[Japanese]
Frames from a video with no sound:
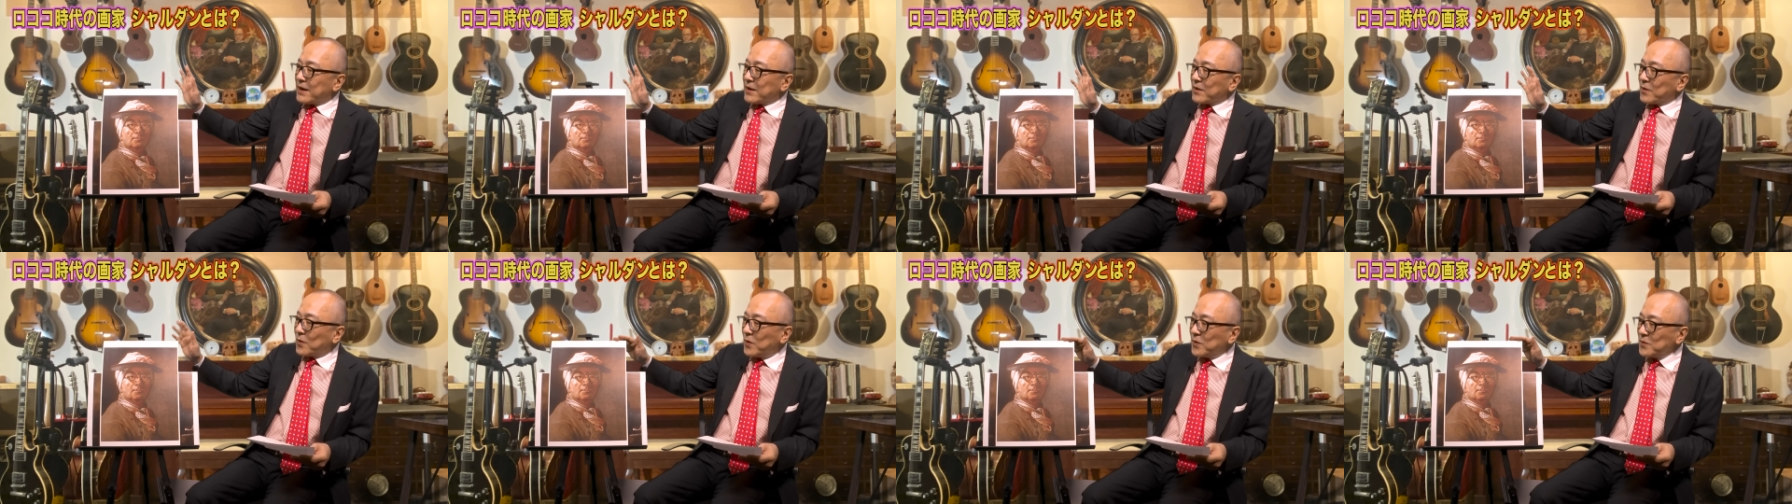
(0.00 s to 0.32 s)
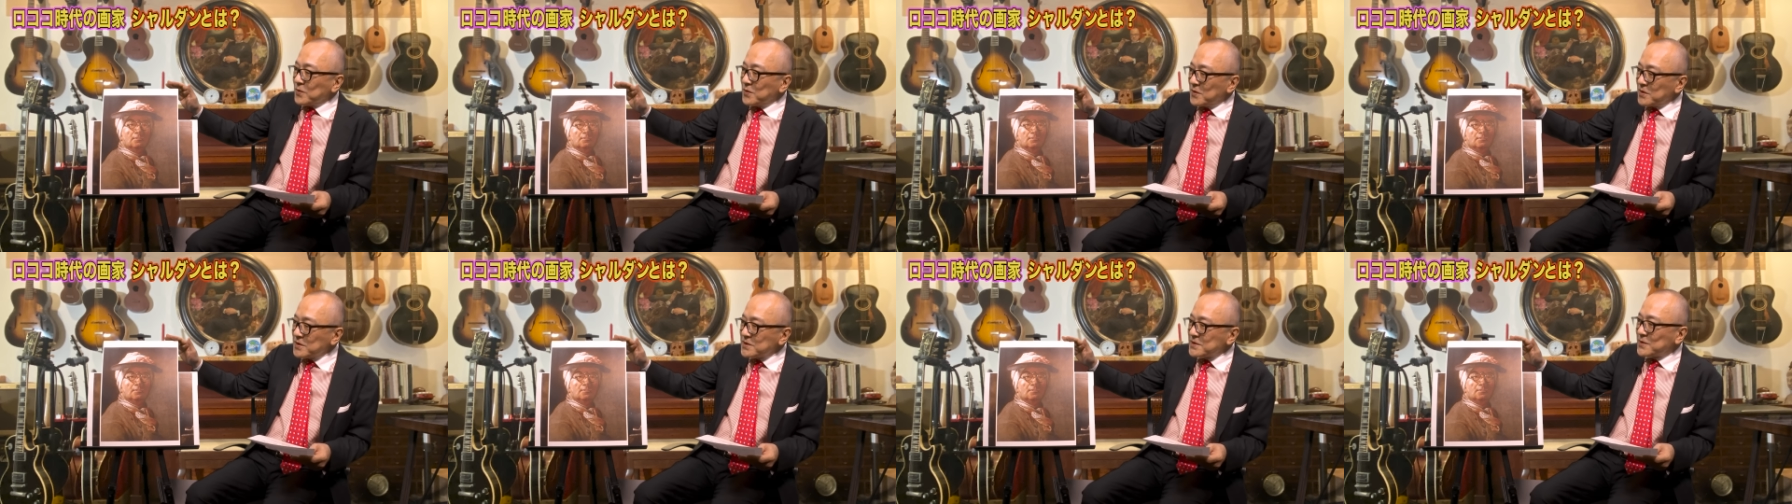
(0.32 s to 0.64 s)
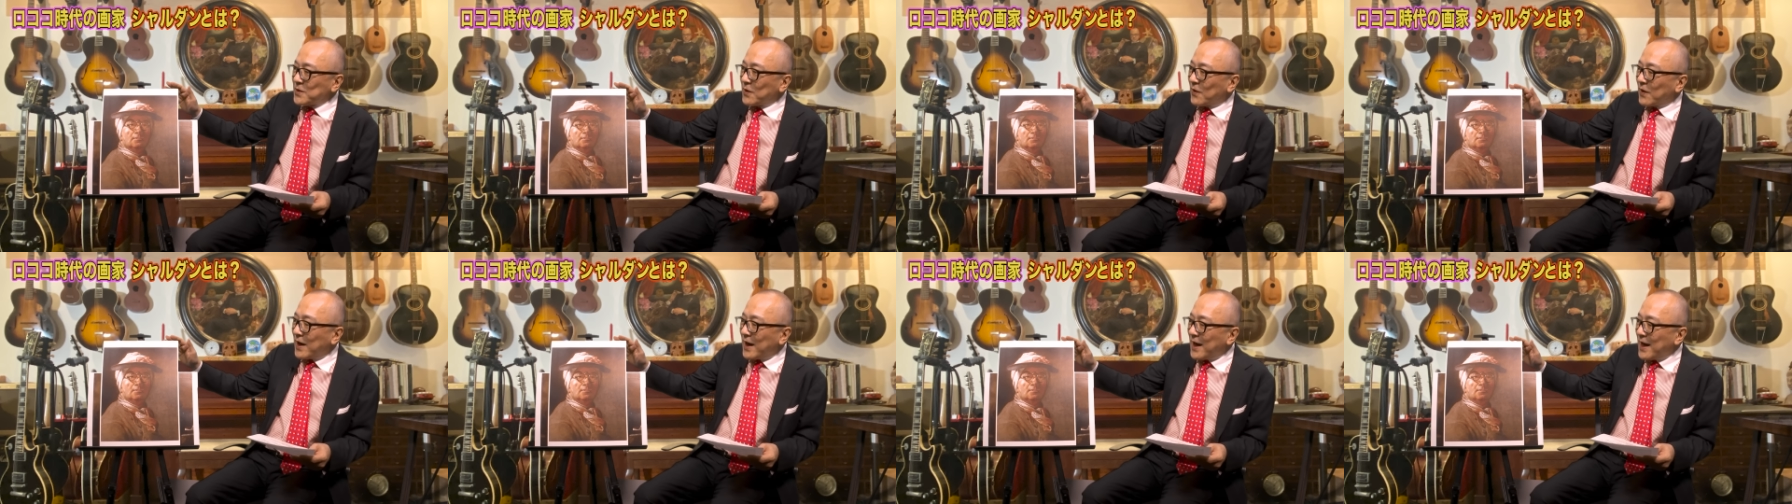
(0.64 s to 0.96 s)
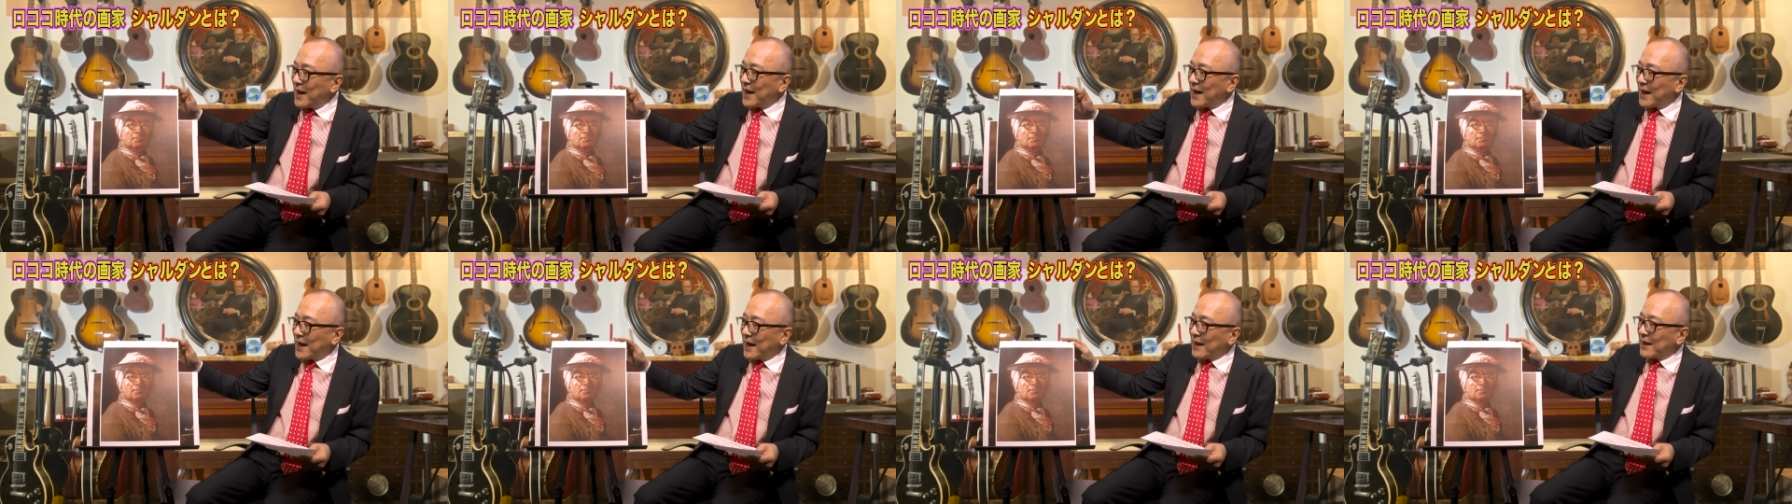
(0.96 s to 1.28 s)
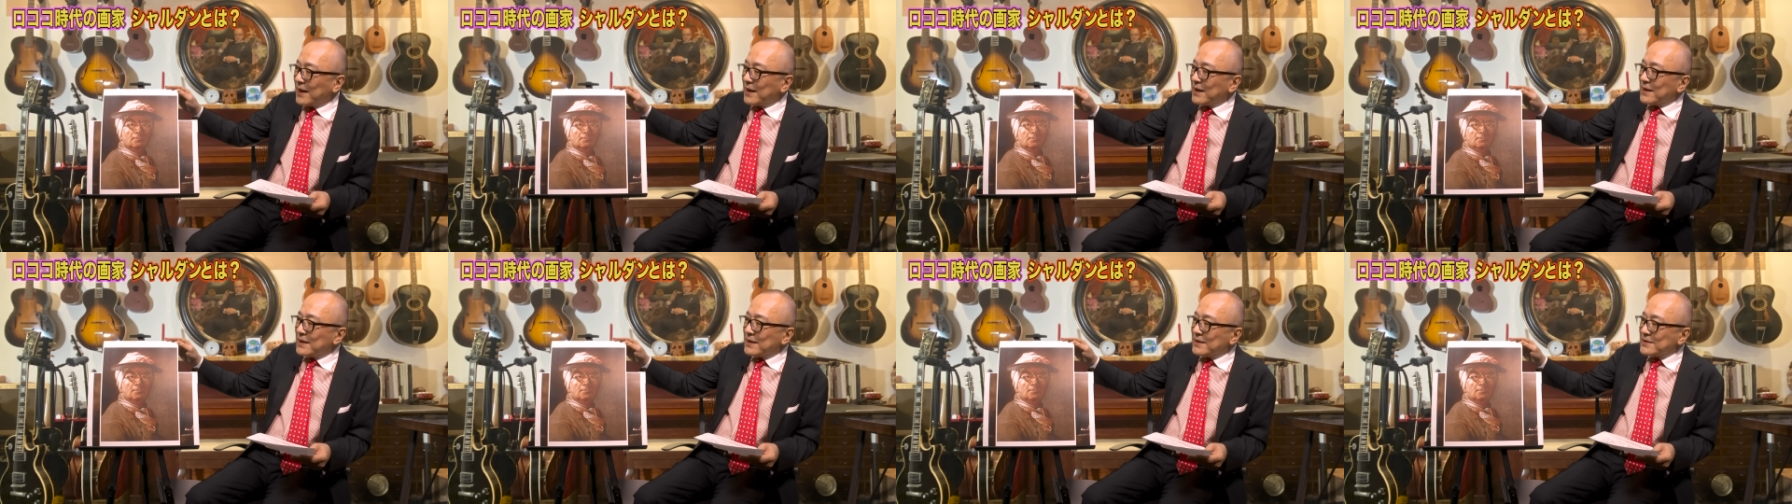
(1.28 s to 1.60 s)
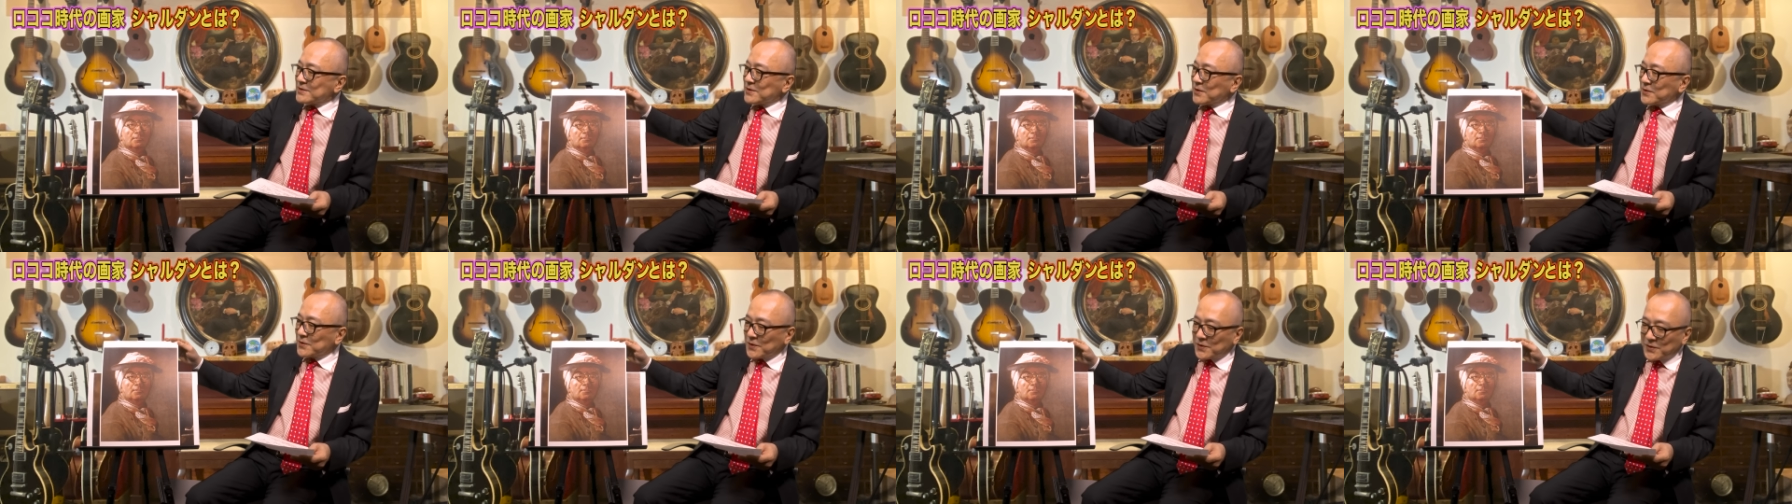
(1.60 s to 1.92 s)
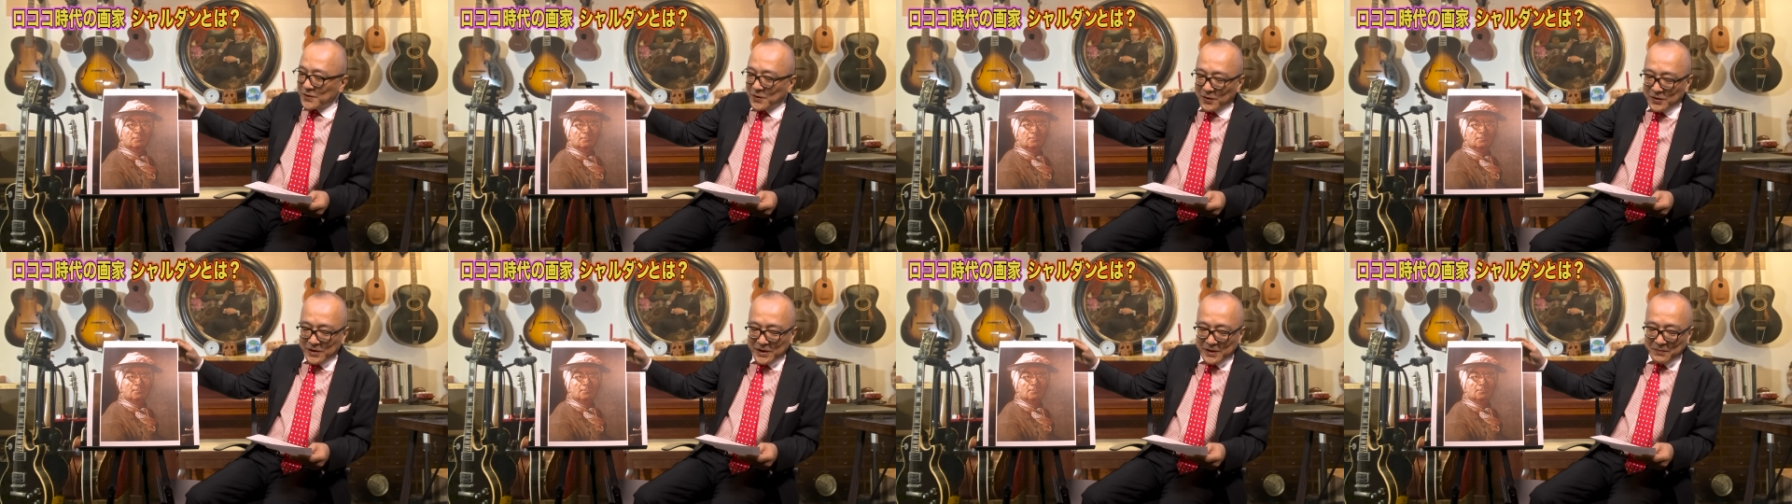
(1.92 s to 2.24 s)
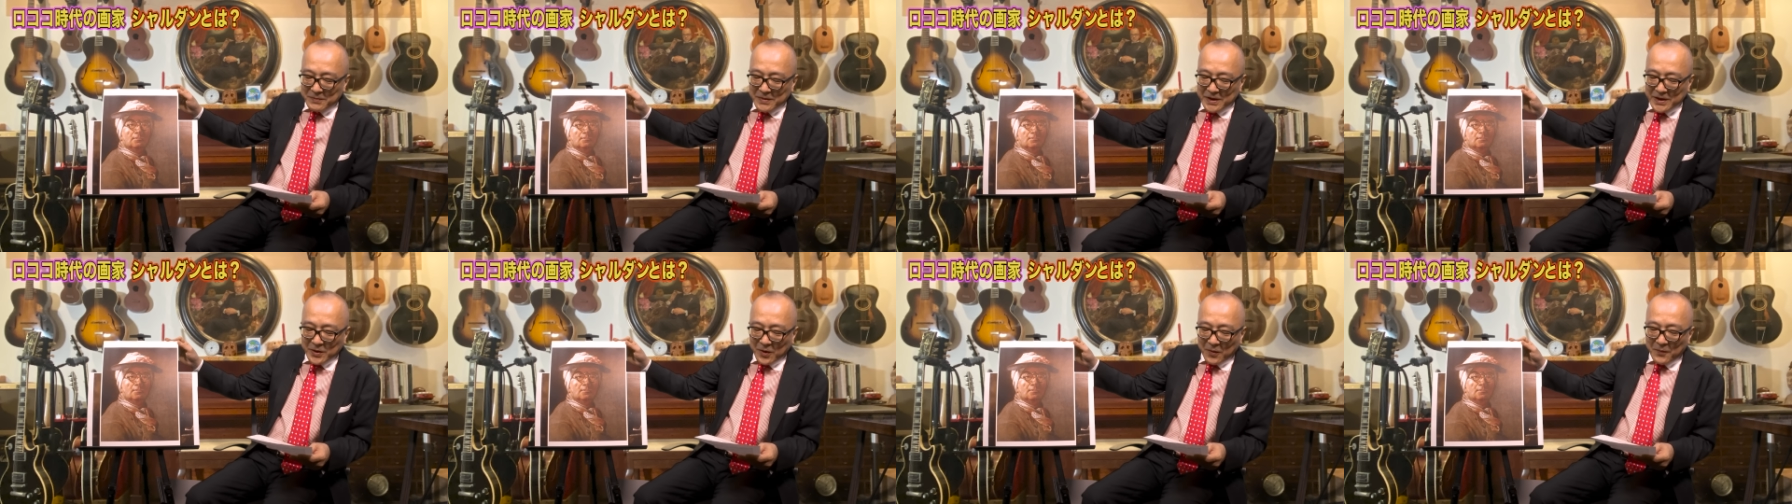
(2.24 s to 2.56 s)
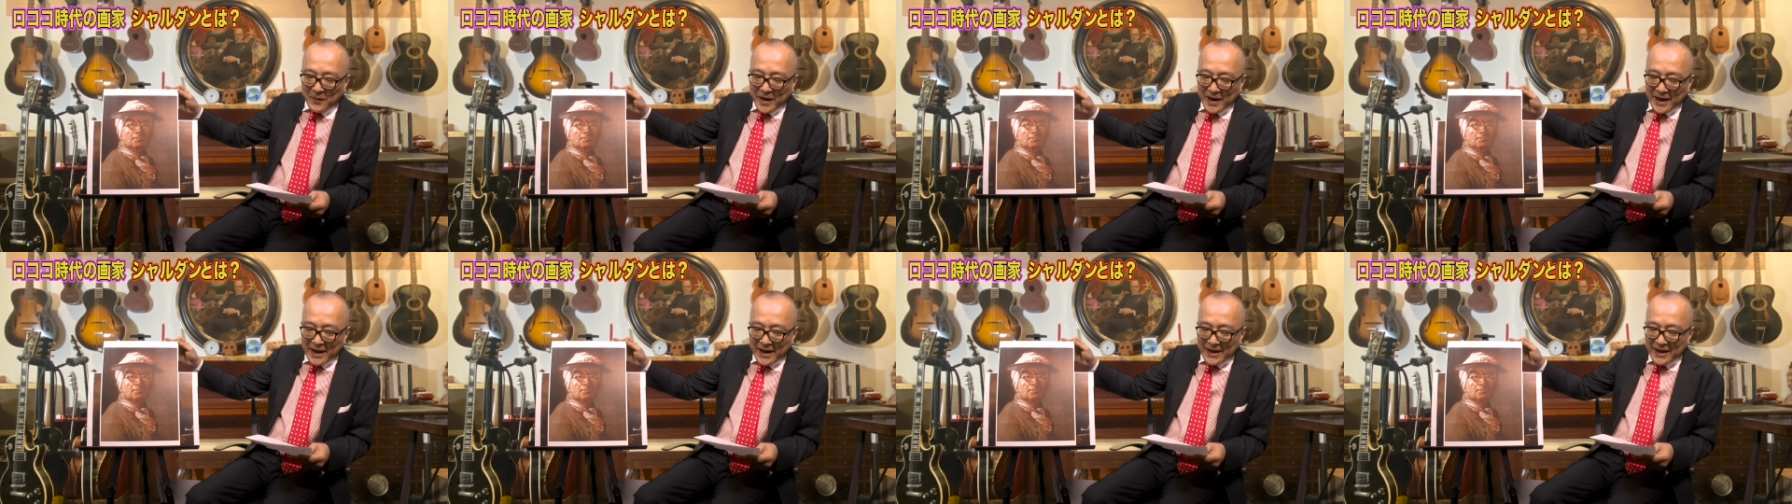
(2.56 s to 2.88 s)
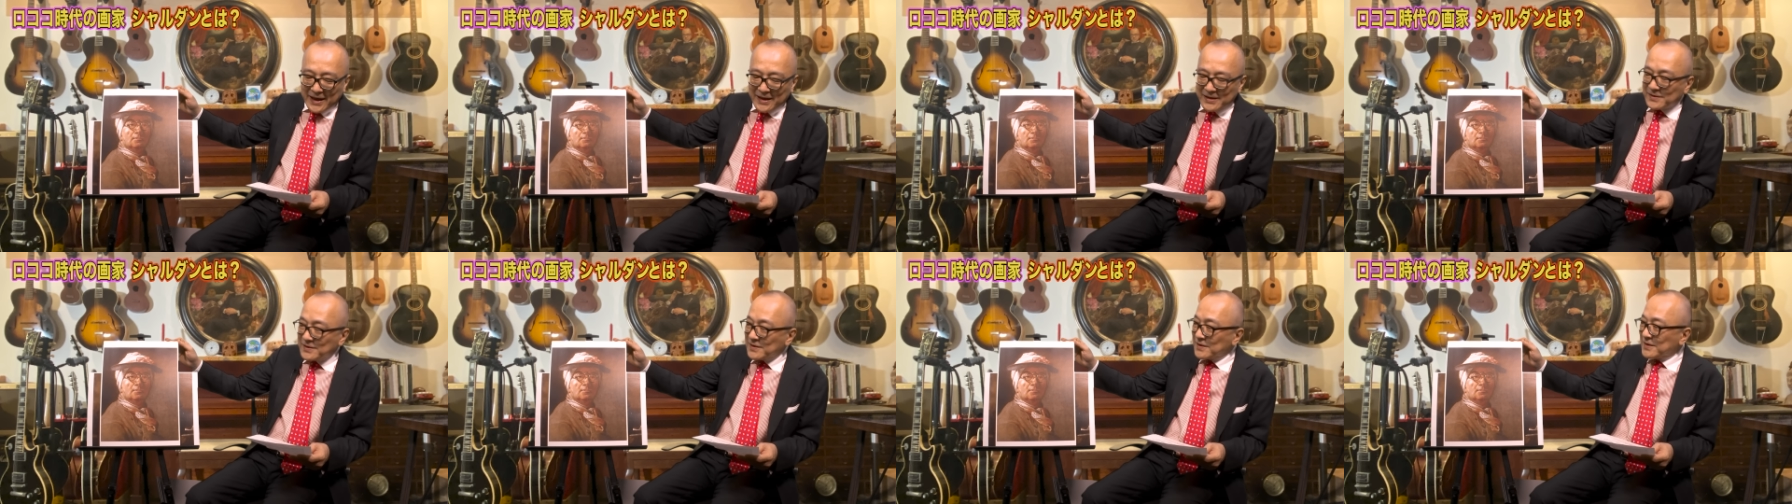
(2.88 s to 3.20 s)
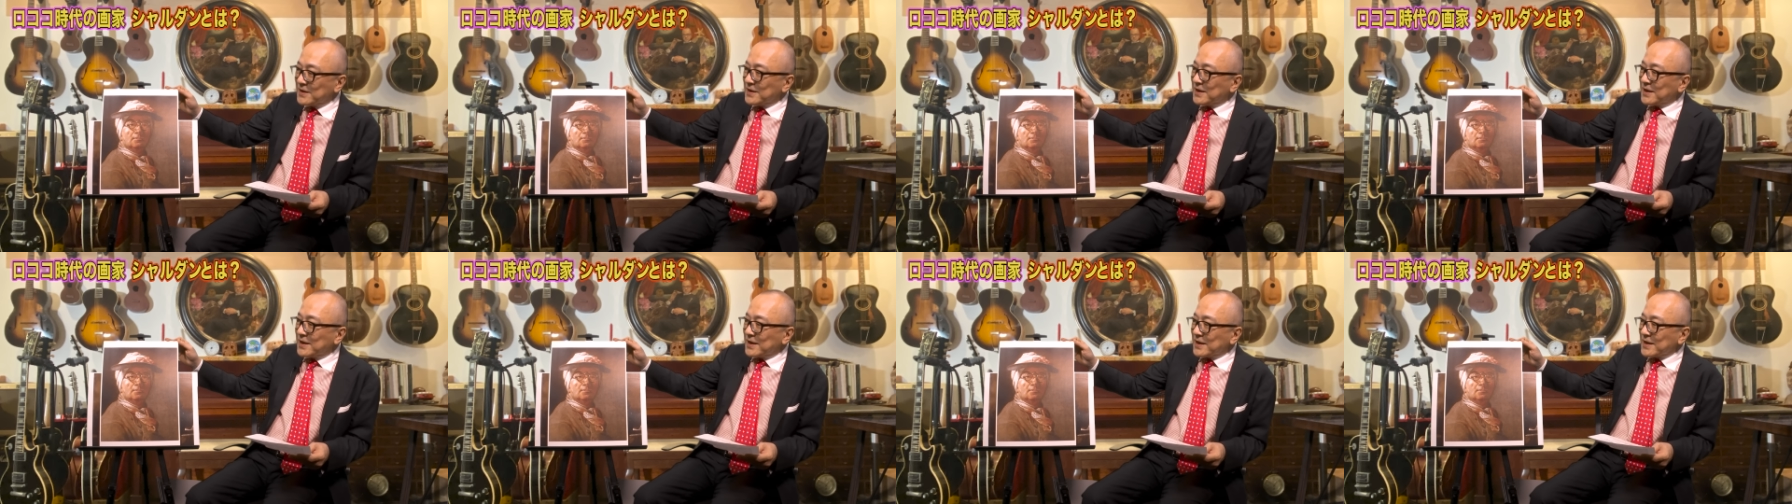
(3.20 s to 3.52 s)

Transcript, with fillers: この人がその世に認められる